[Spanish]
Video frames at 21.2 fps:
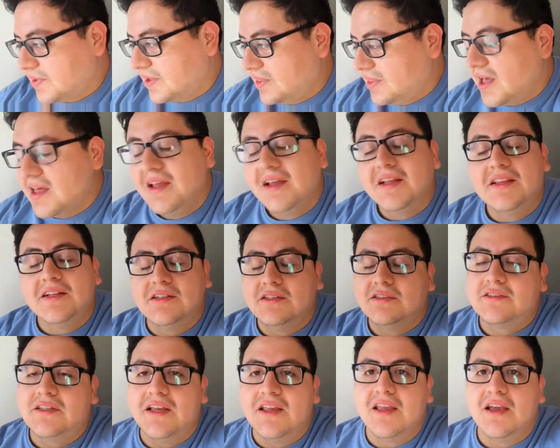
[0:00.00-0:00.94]
Nadie te
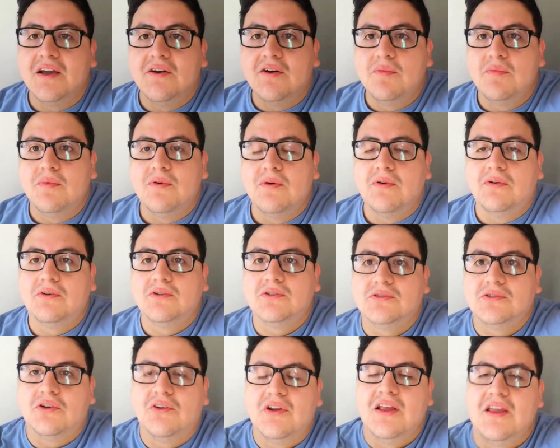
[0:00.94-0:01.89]
enseña cómo
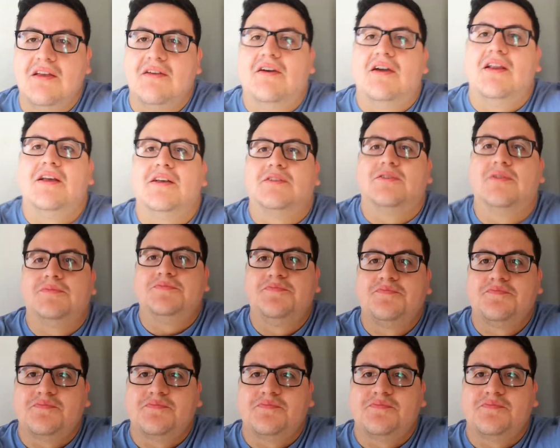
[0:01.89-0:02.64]
sobrellevar eso.